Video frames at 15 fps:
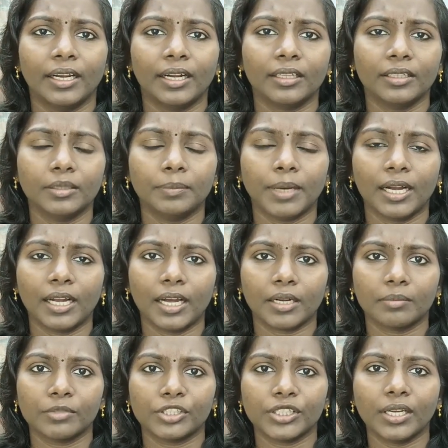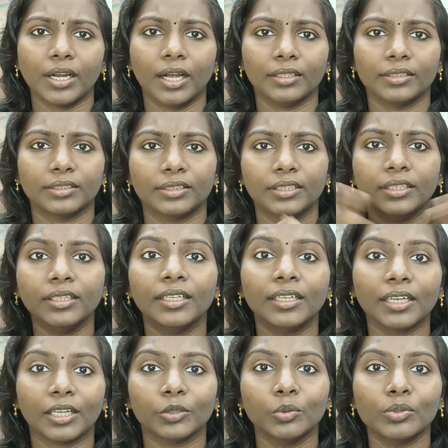எடுத்து பார்க்க ஆரம்பித்தா அது
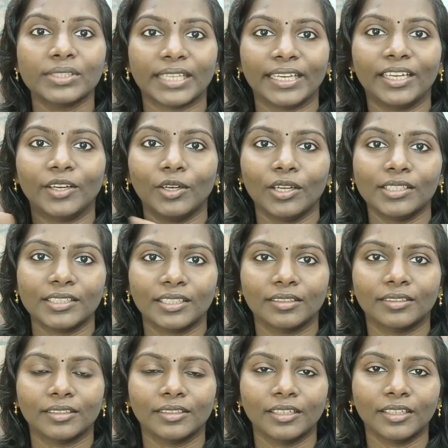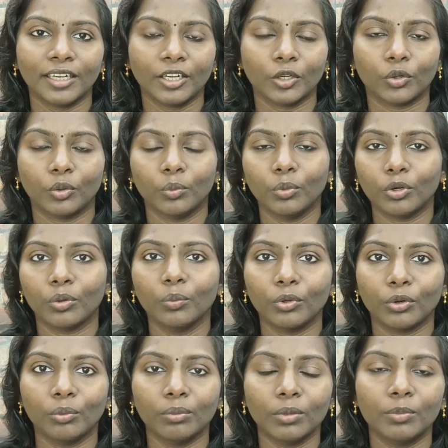த்ரில்லர் அதுவும் சைக்கலாஜிக்கல் த்ரில்லர் எனக்கு ரொம்ப ரொம்ப
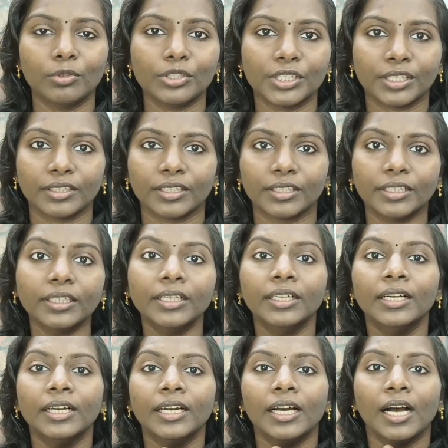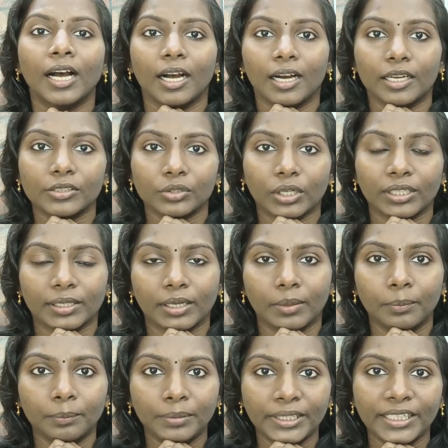ரொம்ப பிடிச்சிருந்தது ஸோ நான் அதை
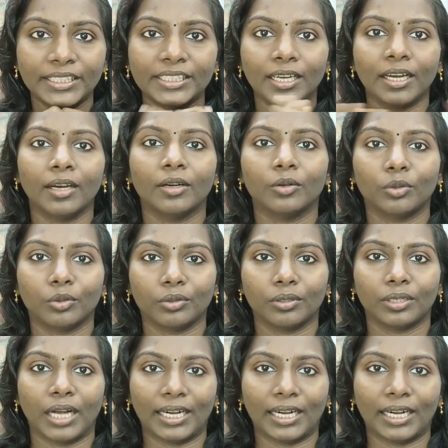கம்ப்ளீட்டாக